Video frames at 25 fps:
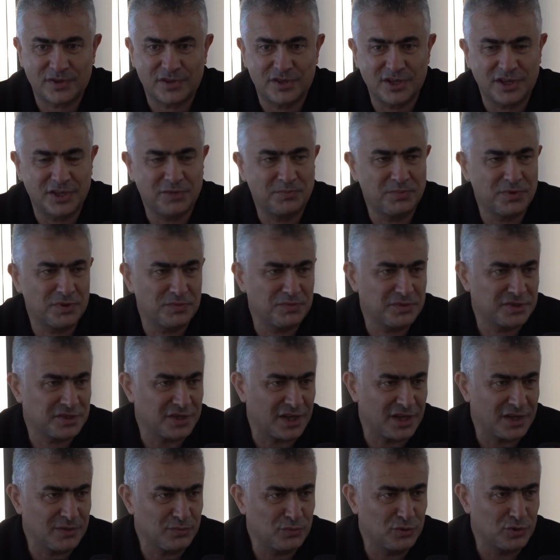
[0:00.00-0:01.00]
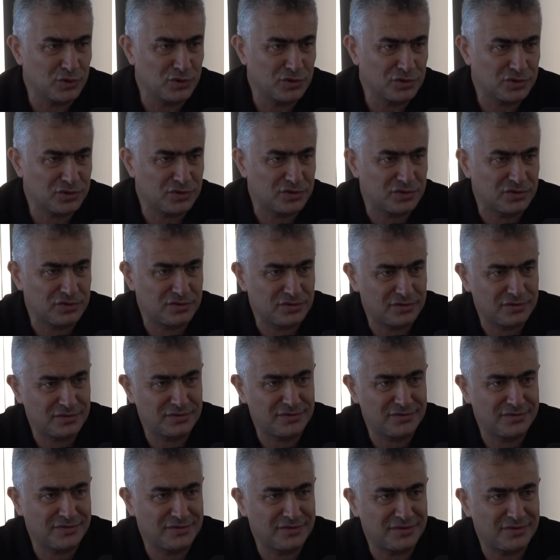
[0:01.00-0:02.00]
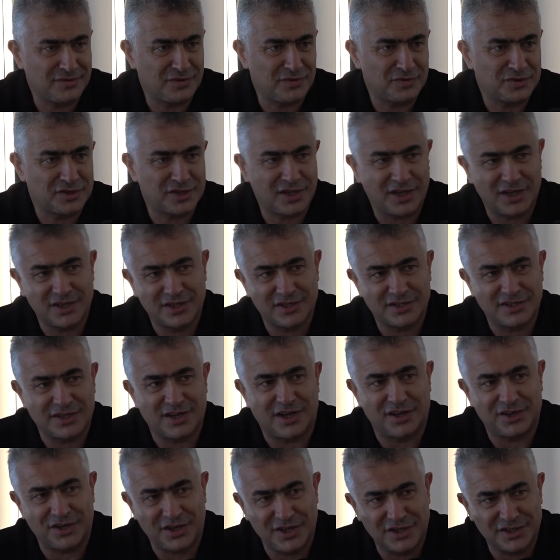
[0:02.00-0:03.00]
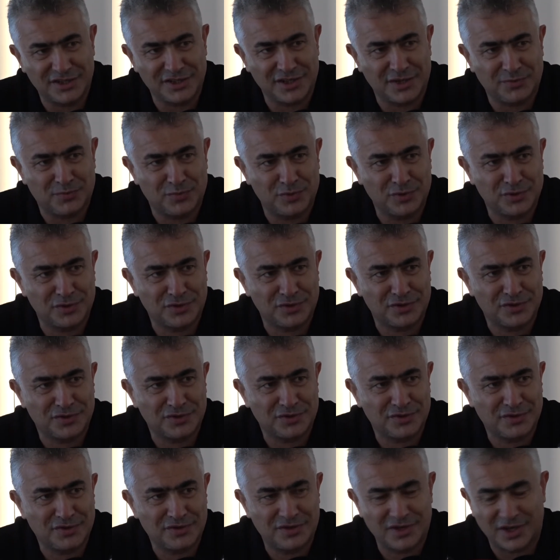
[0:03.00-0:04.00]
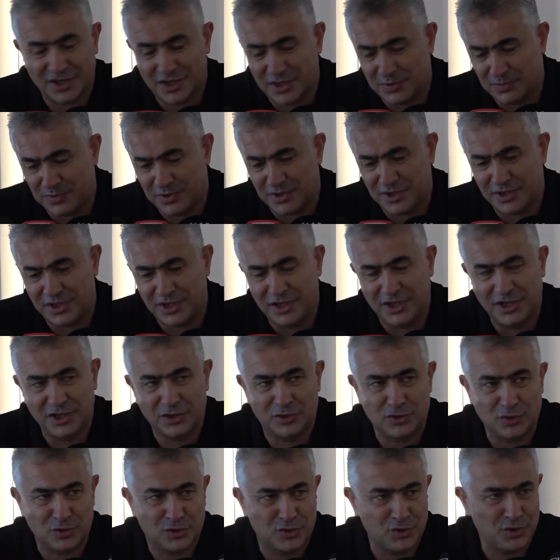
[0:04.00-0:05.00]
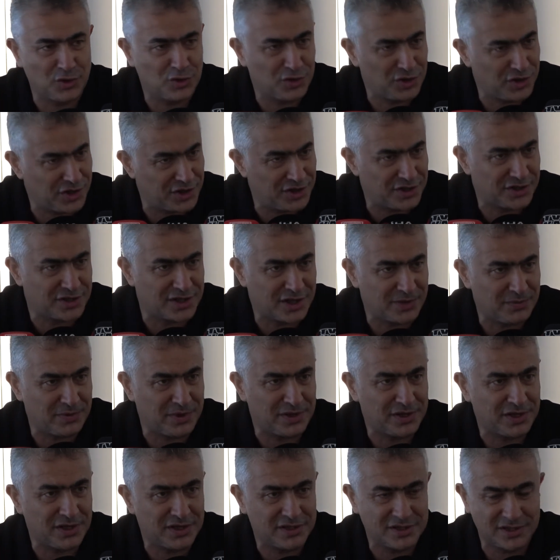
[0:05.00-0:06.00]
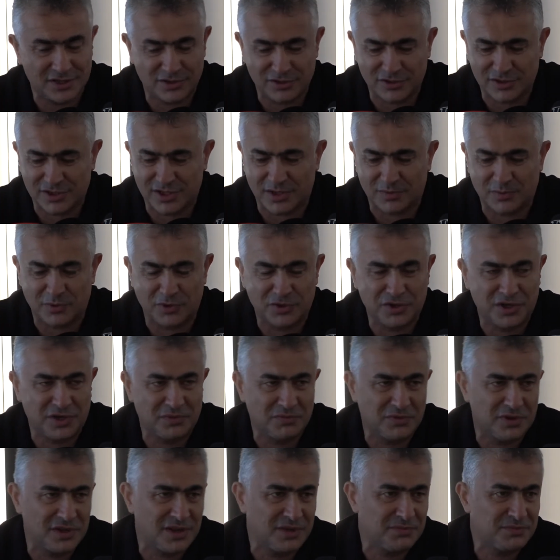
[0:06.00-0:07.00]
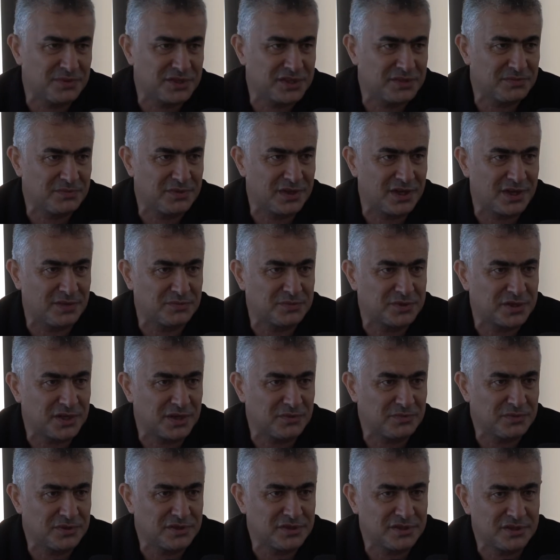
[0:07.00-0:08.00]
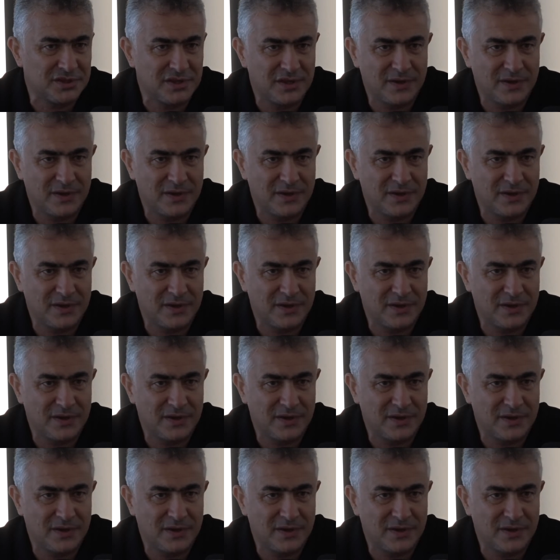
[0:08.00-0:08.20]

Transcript: Tedbir biz almıyoruz. Sadece analiz yapıyoruz. Rakibin iyi kötü yönlerini tabii analiz ediyoruz ama önemli olan bizim ne yapacağımız.